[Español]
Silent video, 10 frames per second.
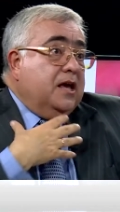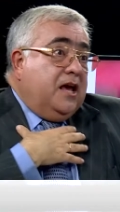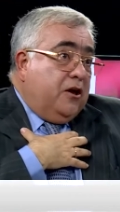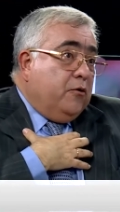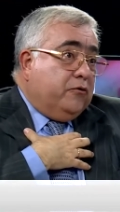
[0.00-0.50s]

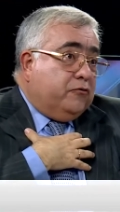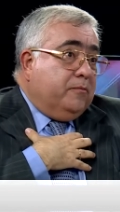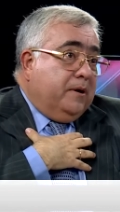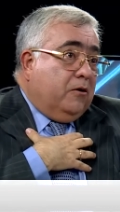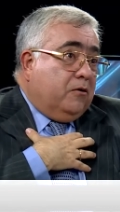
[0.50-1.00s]
y yo estoy
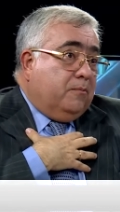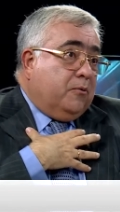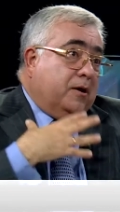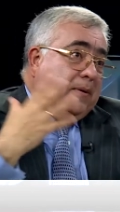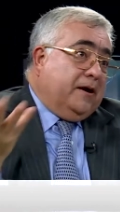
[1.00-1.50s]
mejor
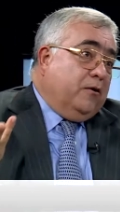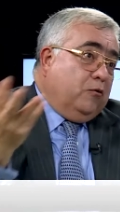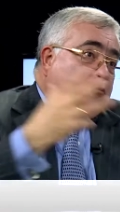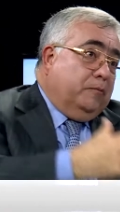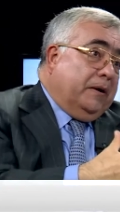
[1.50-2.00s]
porque me quedo
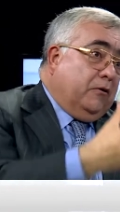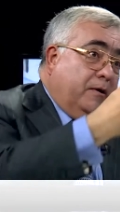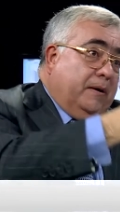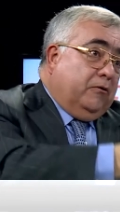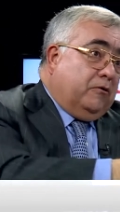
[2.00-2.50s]
con tu perro que
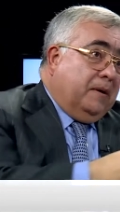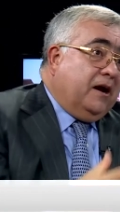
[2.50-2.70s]
valoro más